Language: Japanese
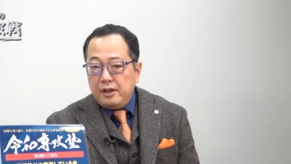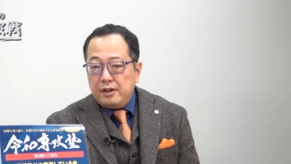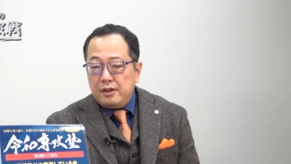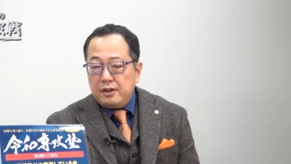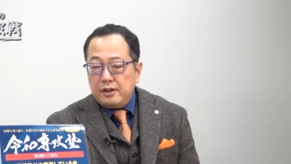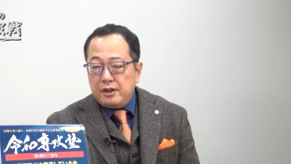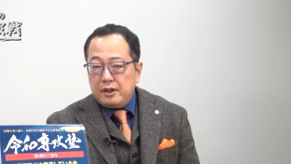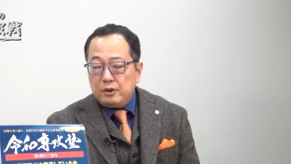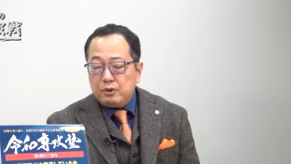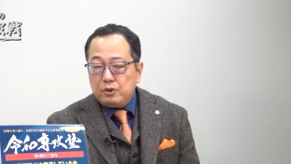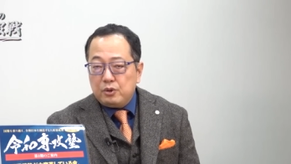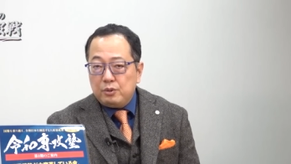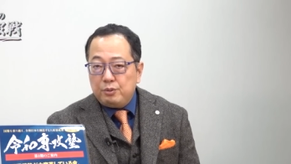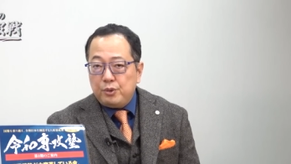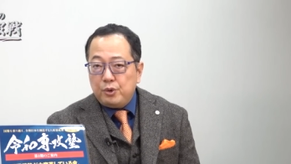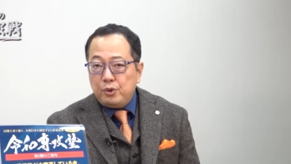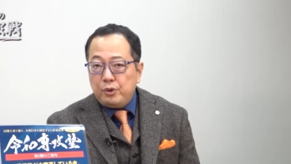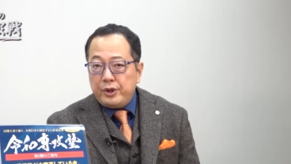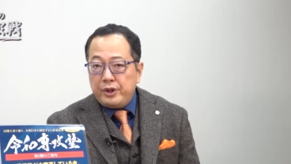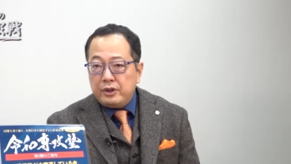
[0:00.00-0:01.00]
えー、この
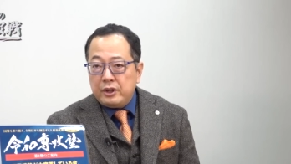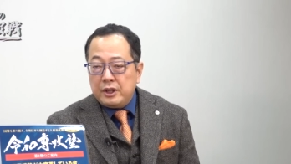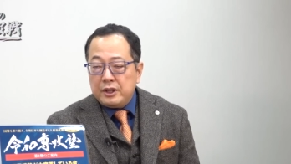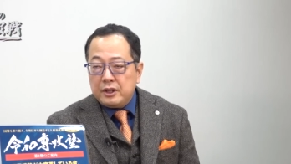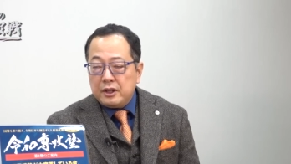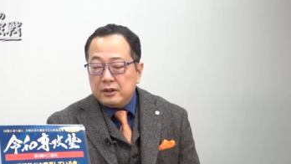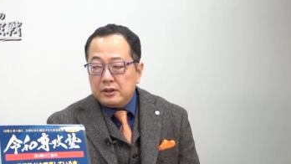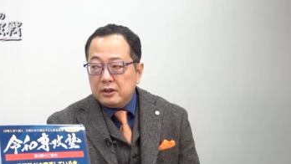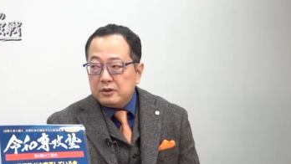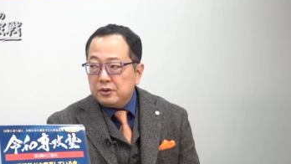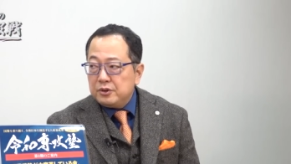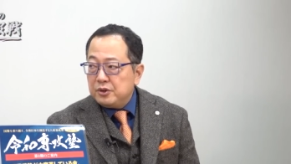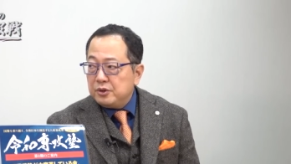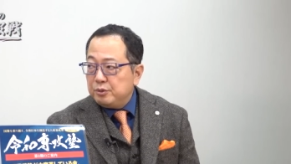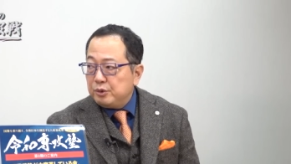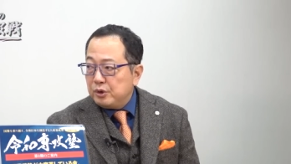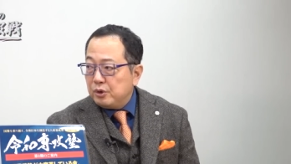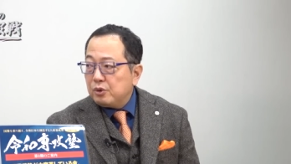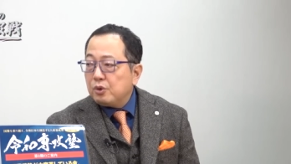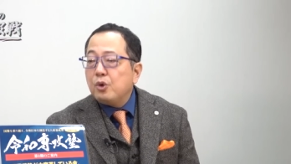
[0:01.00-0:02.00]
防衛のあり方という
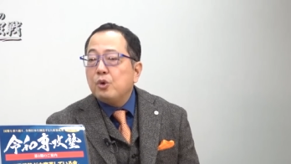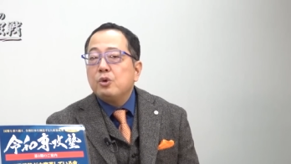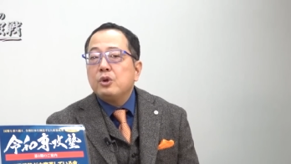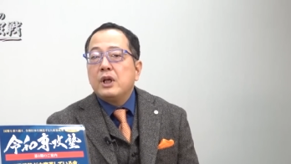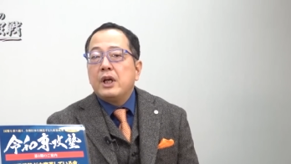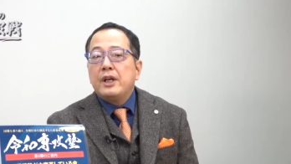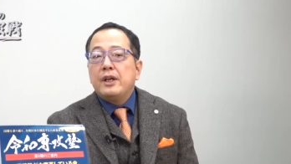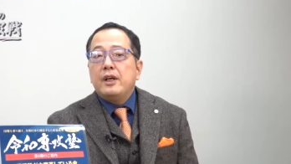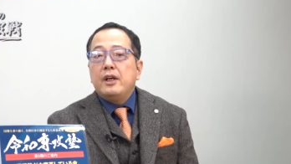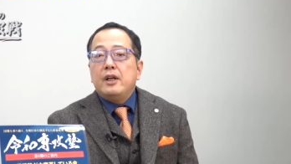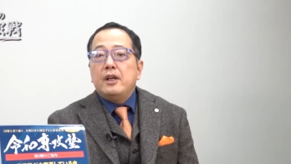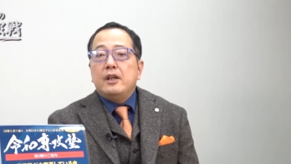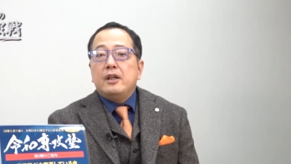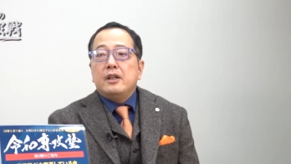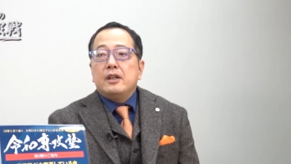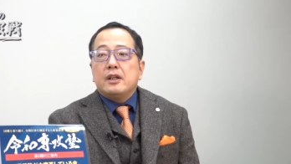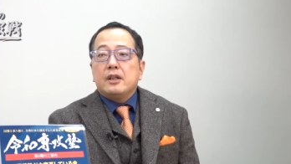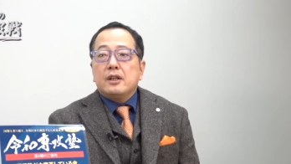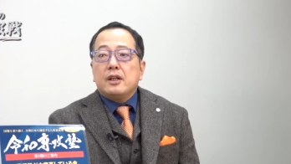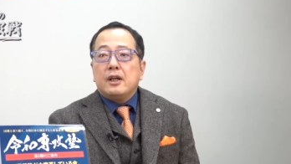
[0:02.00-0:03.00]
もの、今回
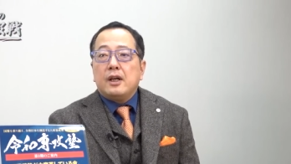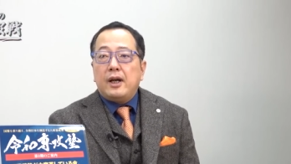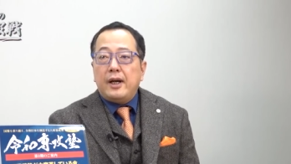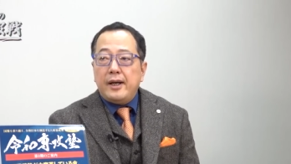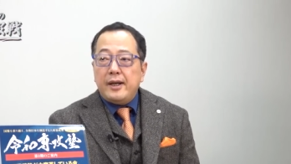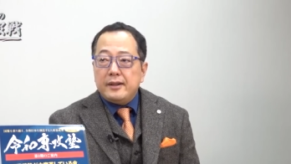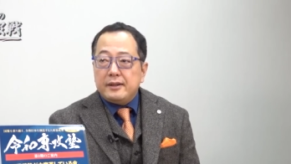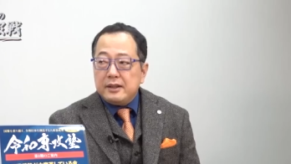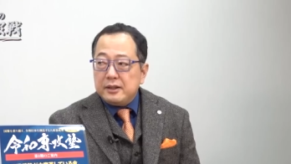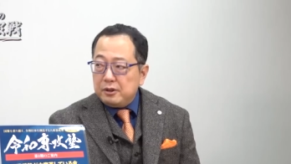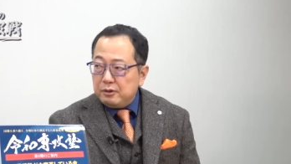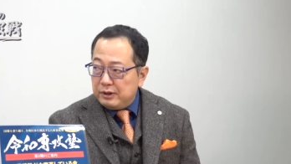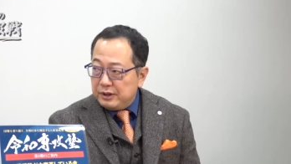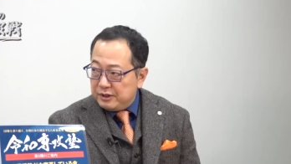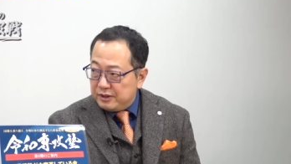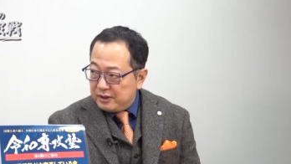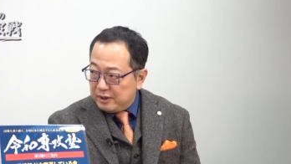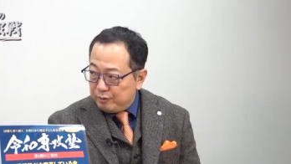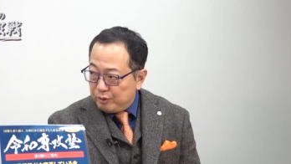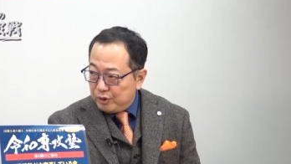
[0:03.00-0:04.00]
変えたとは
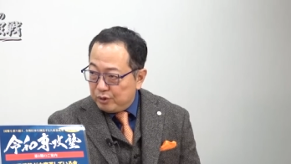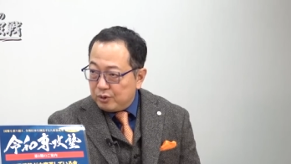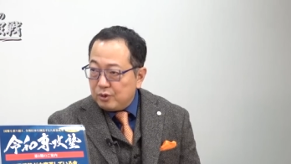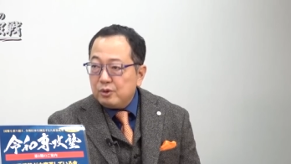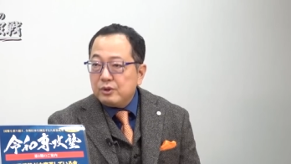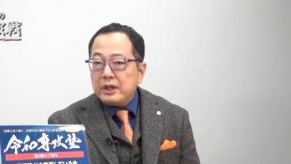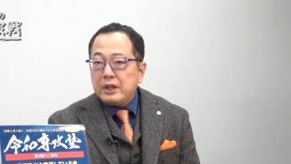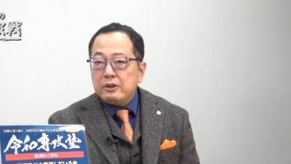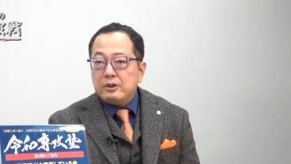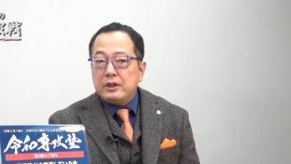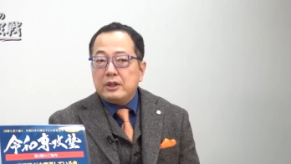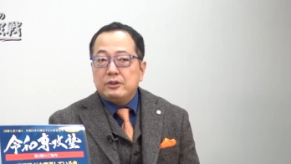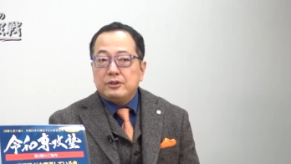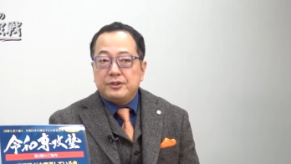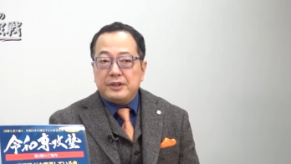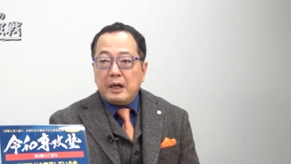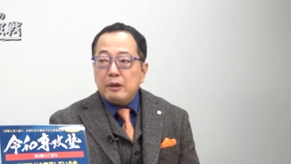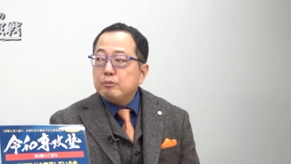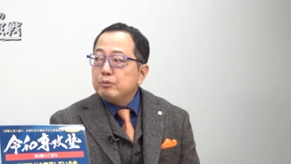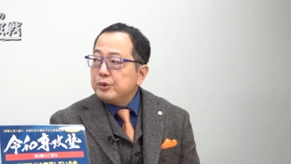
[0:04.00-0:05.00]
言っても、今回のあの
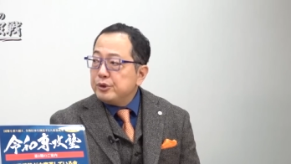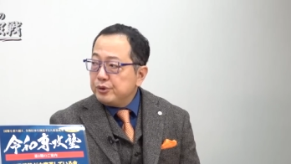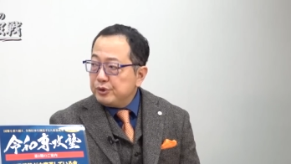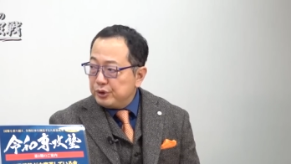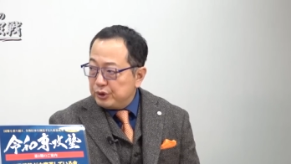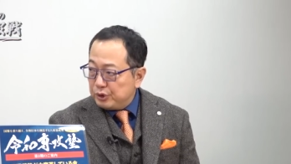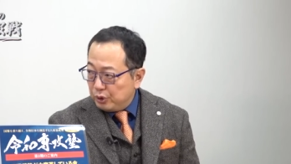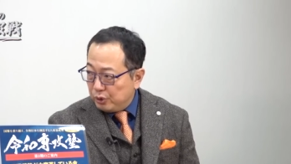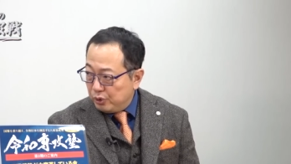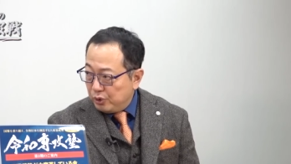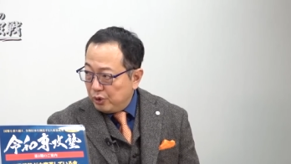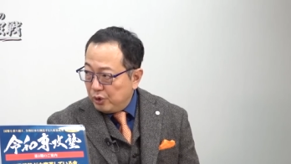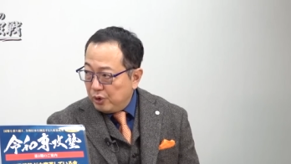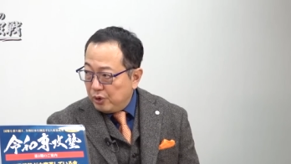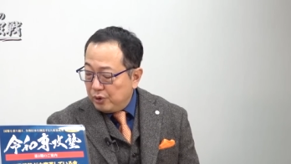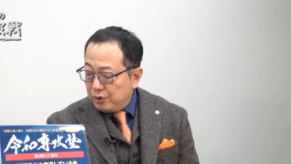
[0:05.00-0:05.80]
3文書